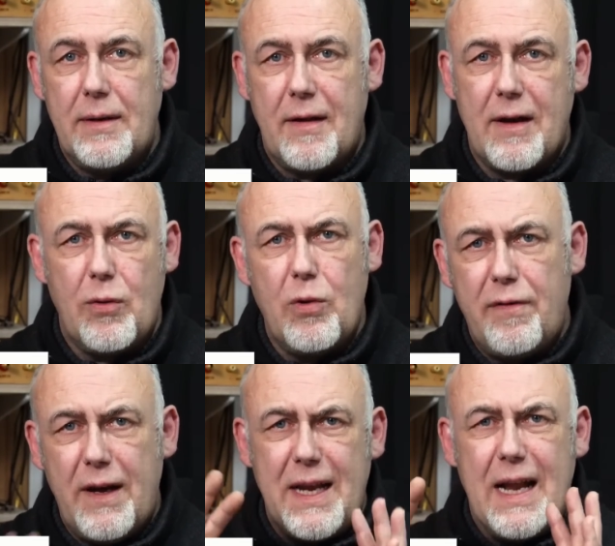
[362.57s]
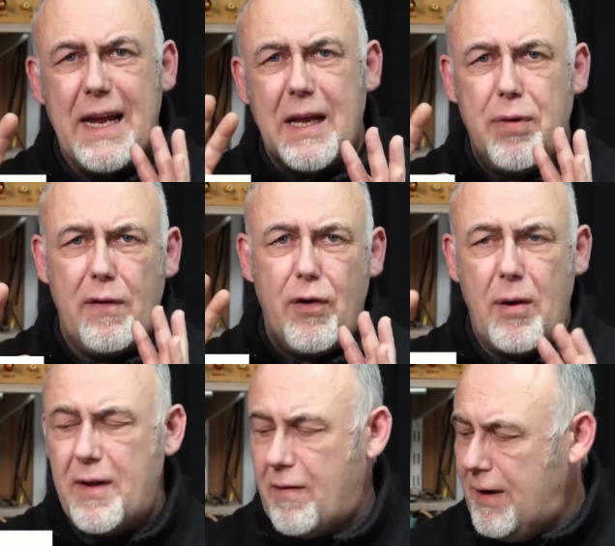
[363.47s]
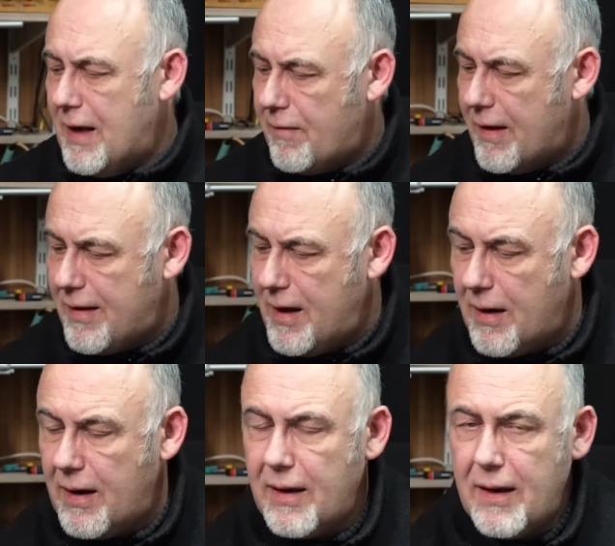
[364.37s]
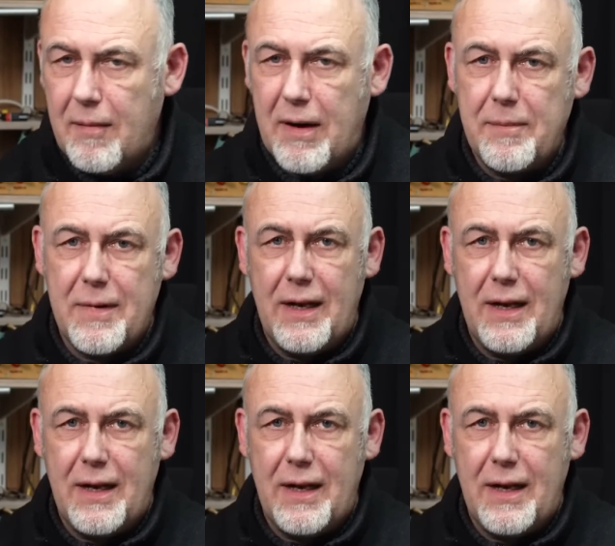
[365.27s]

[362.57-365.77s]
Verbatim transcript: Das hat ungefähr die gleiche Performance wie das, was hier bei dem